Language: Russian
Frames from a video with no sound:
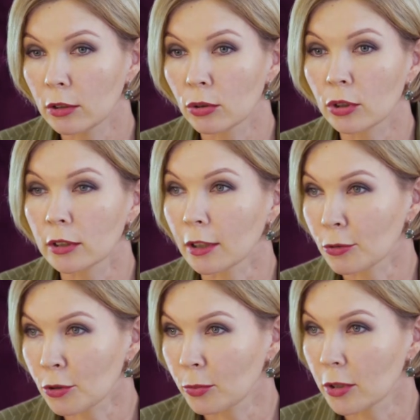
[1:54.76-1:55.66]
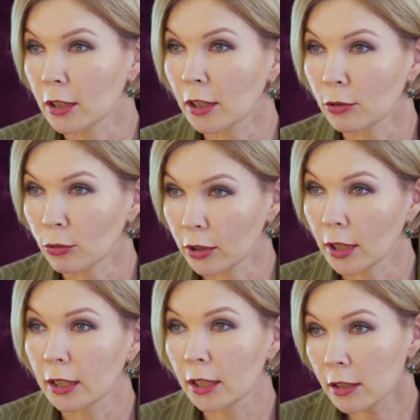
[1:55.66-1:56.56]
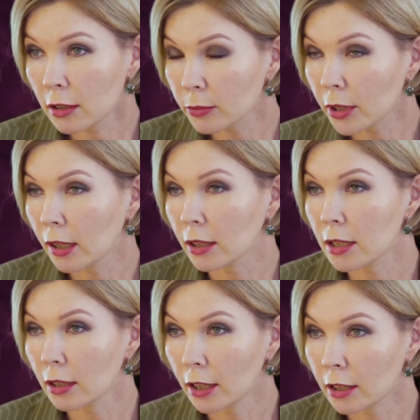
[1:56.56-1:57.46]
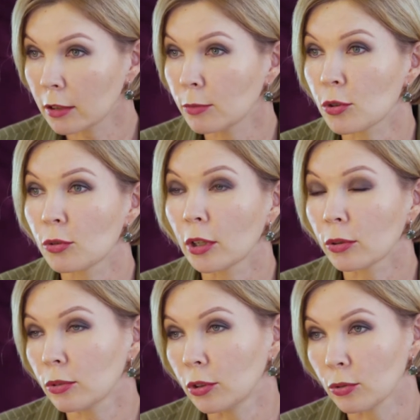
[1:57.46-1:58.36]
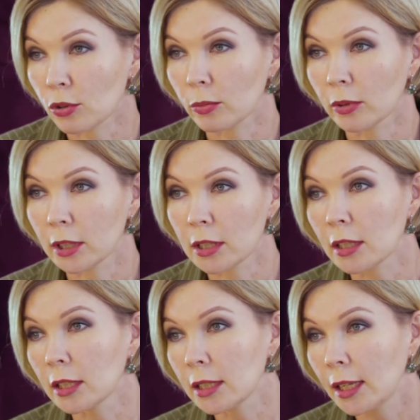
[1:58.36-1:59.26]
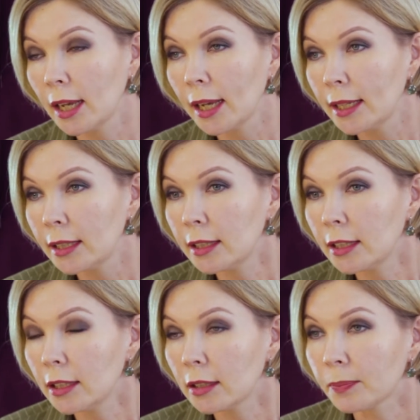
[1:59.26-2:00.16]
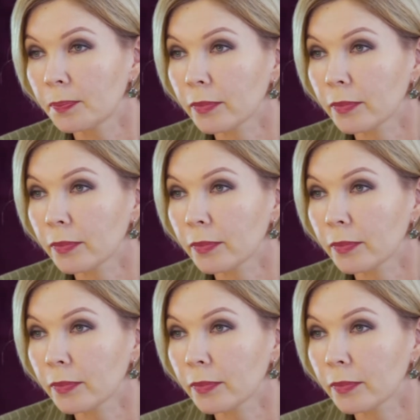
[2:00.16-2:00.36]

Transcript: и не только на русском языке, но и на английском, так как стандарты международные нужно было их знать. И